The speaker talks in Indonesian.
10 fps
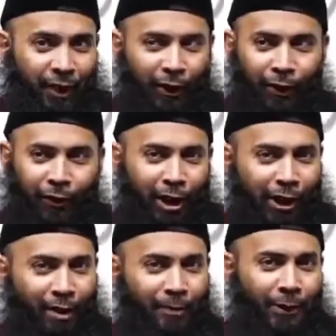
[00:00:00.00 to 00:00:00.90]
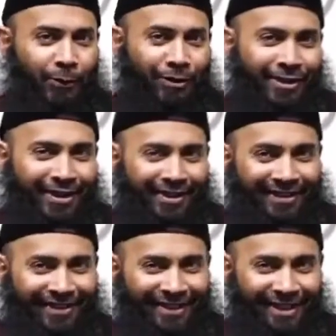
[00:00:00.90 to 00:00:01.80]
Karena darah biru dia,
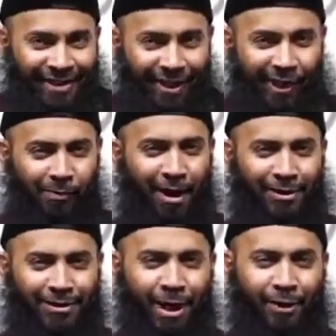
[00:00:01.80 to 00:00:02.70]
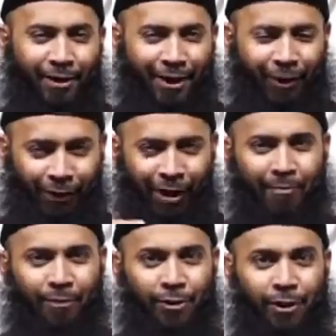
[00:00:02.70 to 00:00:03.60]
karena bangsawan, karena
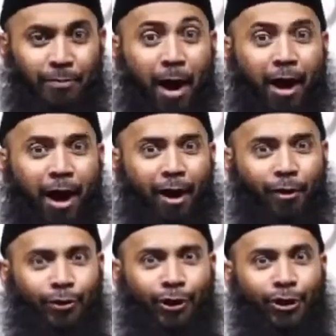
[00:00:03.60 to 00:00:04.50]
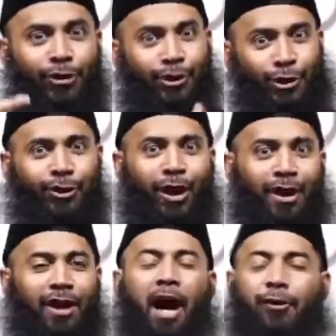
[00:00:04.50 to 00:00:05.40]
orang biasanya bangga kalau jadi
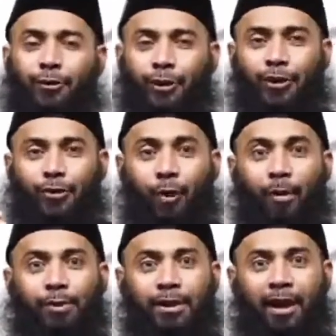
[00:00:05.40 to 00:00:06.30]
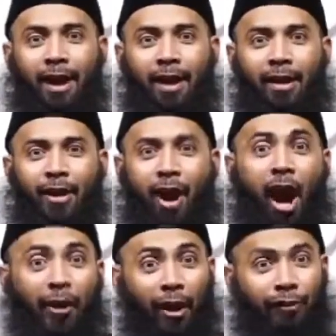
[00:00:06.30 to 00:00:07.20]
istrinya atau jadi suaminya,
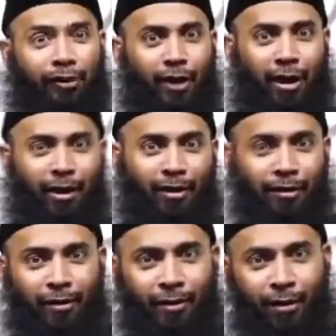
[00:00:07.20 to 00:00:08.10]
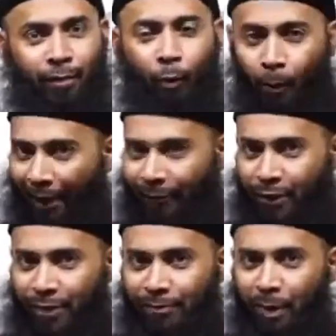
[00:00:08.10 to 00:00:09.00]
anaknya,
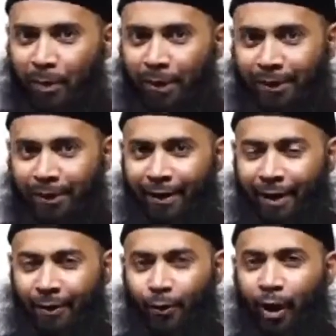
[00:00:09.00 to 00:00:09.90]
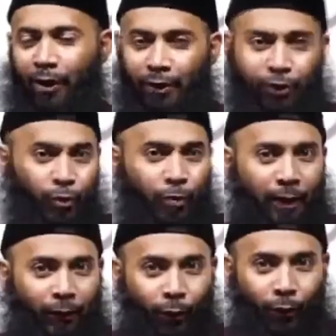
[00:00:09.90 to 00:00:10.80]
bupati mamanya atau anaknya
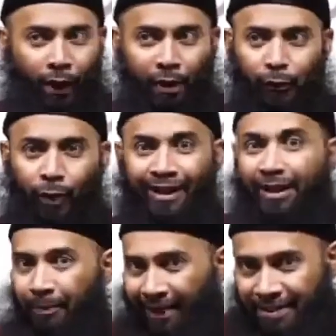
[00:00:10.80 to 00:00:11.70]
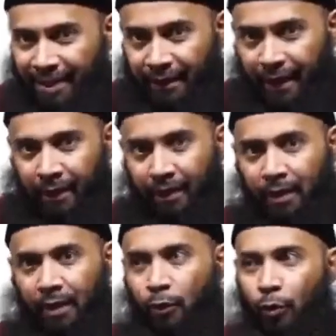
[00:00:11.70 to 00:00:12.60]
gubernur atau anaknya presiden
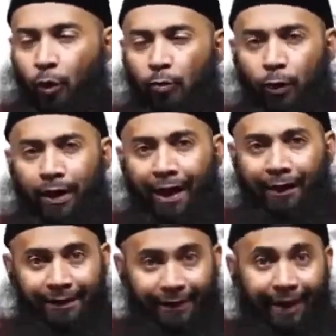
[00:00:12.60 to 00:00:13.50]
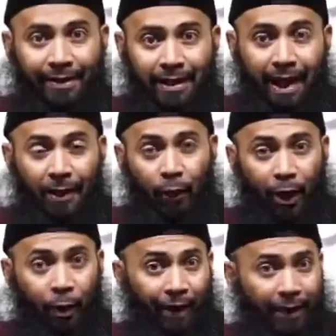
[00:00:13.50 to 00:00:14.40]
dulu mungkin anaknya raja ada
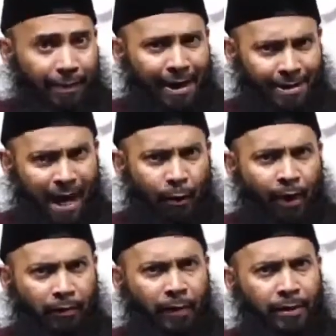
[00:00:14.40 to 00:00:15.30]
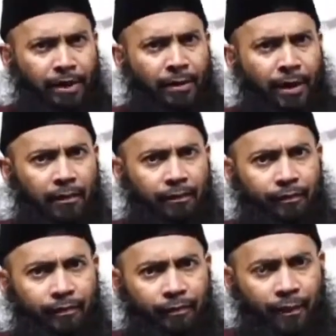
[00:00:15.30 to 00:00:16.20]
orang-orang yang bangsawan memang jemaah
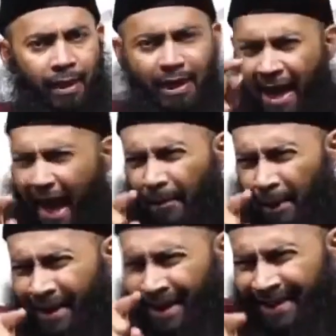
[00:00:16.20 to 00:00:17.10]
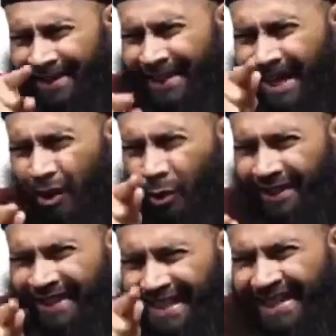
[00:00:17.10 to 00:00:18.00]
apakah ketika
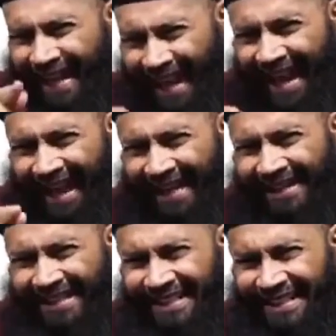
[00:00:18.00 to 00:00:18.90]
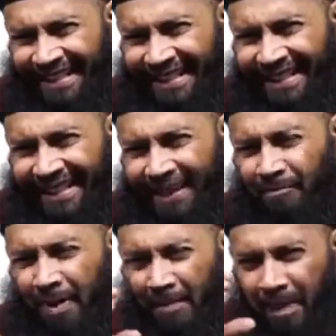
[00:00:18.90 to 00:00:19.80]
engkau nikah
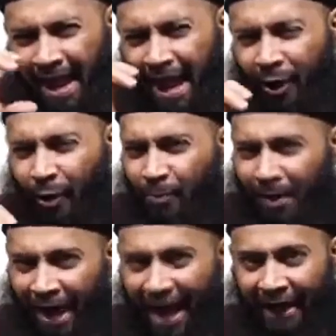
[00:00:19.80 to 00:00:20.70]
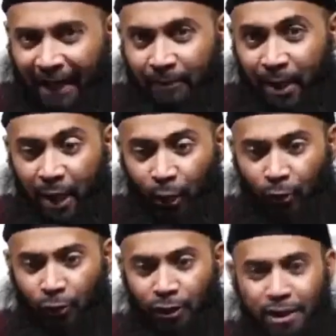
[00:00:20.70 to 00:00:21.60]
memang engkau berharap
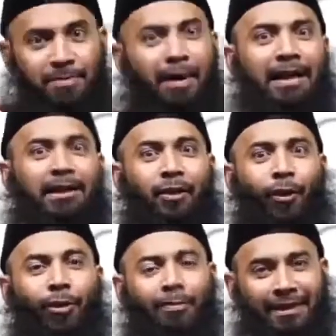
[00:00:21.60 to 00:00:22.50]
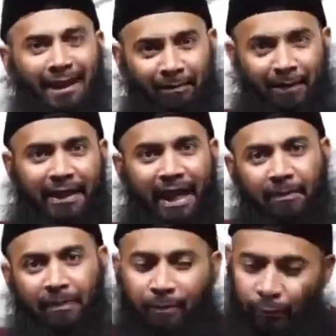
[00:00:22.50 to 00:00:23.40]
engkau semakin terhormat dengan
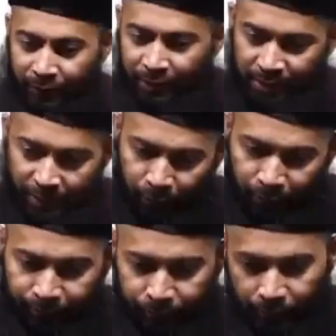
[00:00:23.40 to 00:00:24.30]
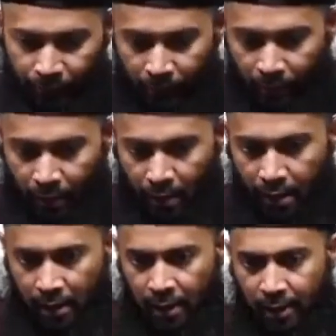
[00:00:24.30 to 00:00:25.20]
menikahin perempuan tersebut
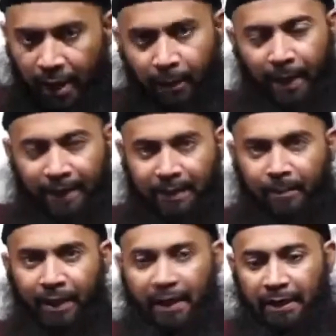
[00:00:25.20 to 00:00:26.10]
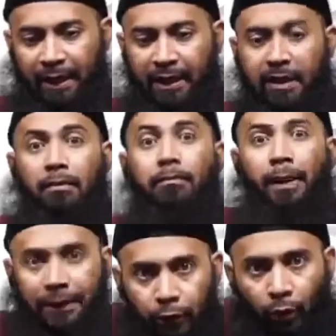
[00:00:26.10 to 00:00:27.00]
apa kata penanya ini
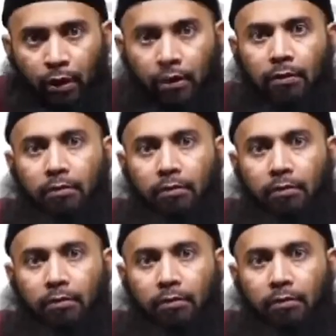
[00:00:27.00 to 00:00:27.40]
betul